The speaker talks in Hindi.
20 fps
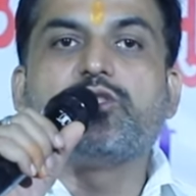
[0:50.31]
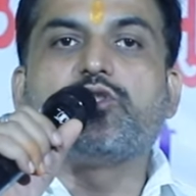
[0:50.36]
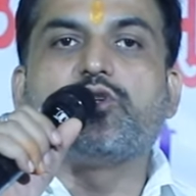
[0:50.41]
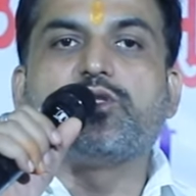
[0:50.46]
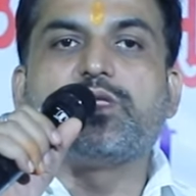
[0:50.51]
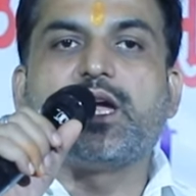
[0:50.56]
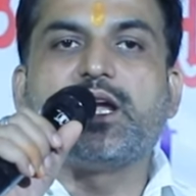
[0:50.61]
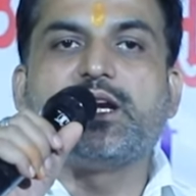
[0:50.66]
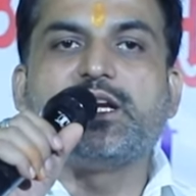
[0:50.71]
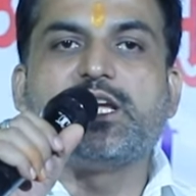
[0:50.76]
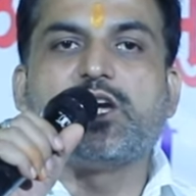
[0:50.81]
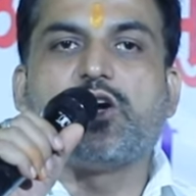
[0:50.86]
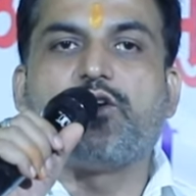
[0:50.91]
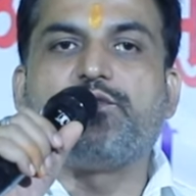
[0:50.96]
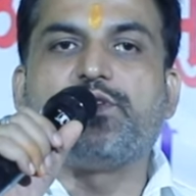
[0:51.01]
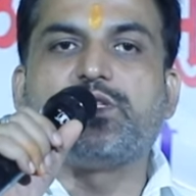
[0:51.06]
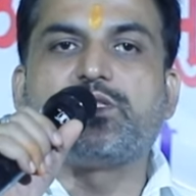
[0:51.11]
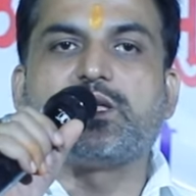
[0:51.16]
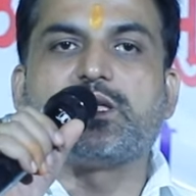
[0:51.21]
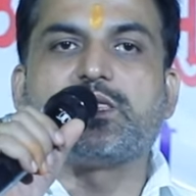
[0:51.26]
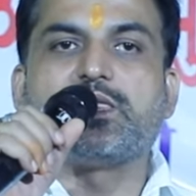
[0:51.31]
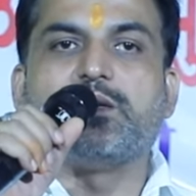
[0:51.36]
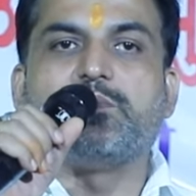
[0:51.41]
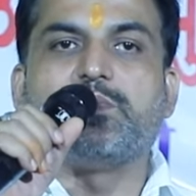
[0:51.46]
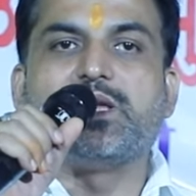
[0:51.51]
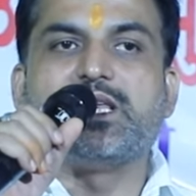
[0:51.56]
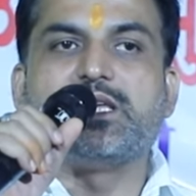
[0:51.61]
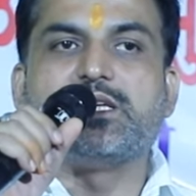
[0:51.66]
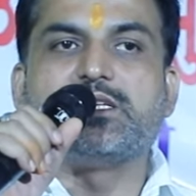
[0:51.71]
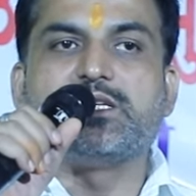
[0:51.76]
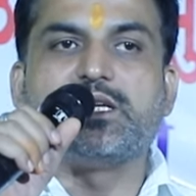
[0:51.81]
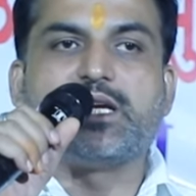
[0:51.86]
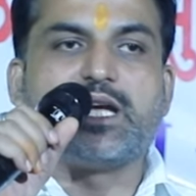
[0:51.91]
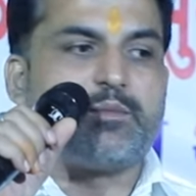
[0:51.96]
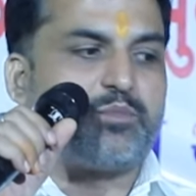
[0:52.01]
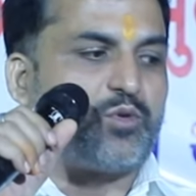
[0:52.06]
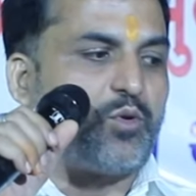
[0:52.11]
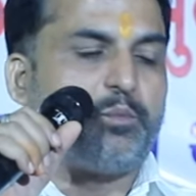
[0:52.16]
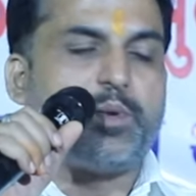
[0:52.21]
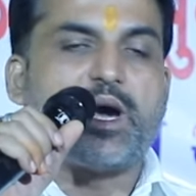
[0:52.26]
सोसाइटी का ऑफिस कितनी मिलनी चाहिए
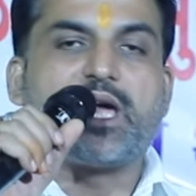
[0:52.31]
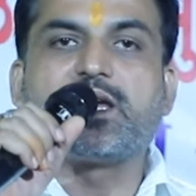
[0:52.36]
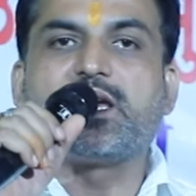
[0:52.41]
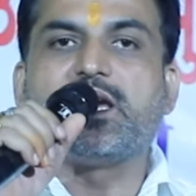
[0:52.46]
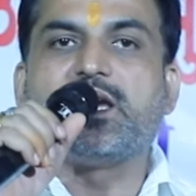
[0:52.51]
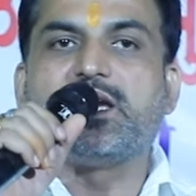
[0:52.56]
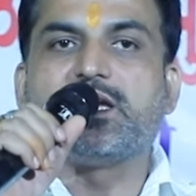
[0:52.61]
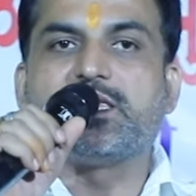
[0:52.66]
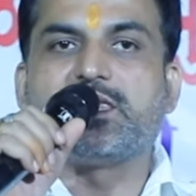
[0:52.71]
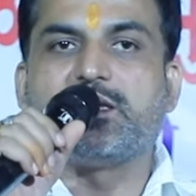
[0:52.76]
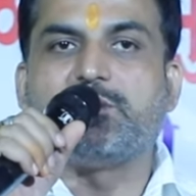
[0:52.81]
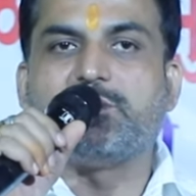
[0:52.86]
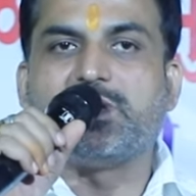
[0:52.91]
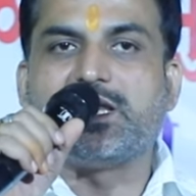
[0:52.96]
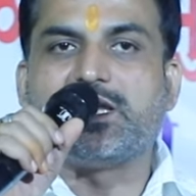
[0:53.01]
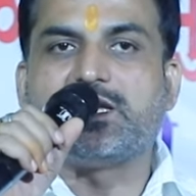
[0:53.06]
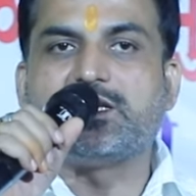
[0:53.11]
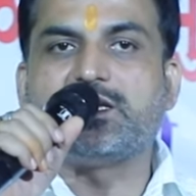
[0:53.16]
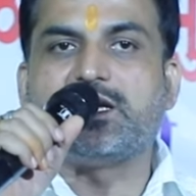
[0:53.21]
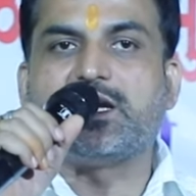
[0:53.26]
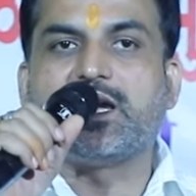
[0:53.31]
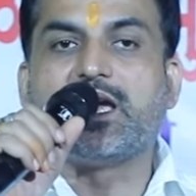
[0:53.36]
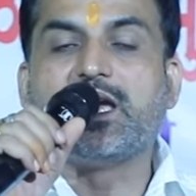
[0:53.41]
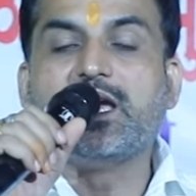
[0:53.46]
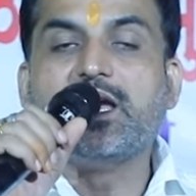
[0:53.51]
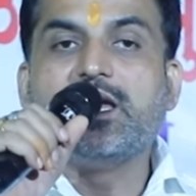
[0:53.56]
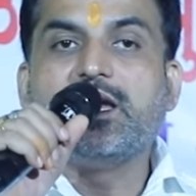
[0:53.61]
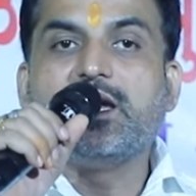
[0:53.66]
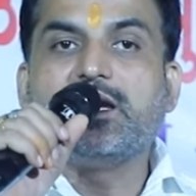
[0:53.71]
आपको पार्किंग कितनी मिलनी चाहिए